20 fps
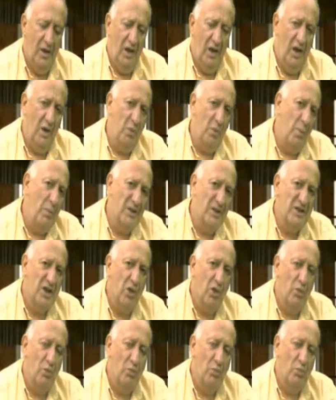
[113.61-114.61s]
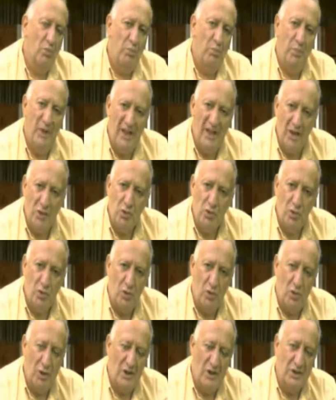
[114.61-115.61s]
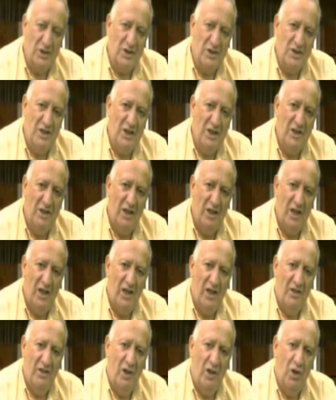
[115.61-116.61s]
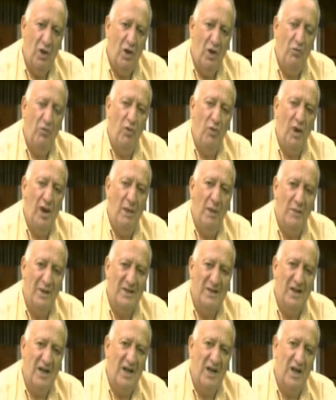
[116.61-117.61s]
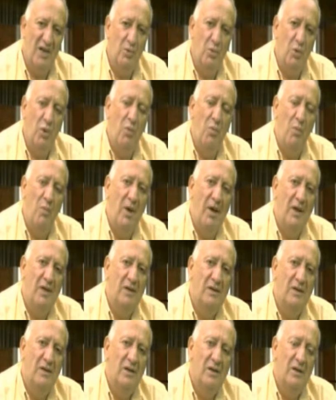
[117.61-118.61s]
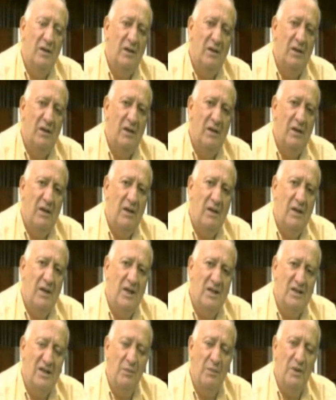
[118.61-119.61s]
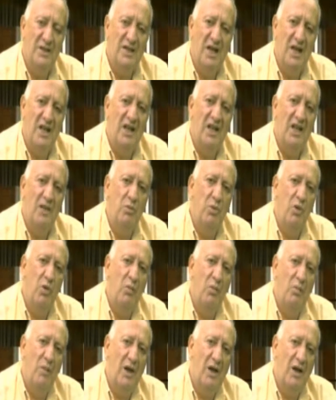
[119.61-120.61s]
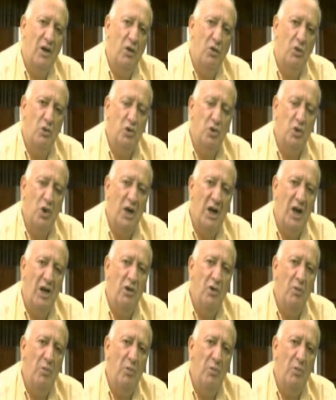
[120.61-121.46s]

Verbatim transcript: Hemos pasado un pedazo recién de lo que fue la masacre de Bomba, y esa masacre de Bomba que ocurrió en el año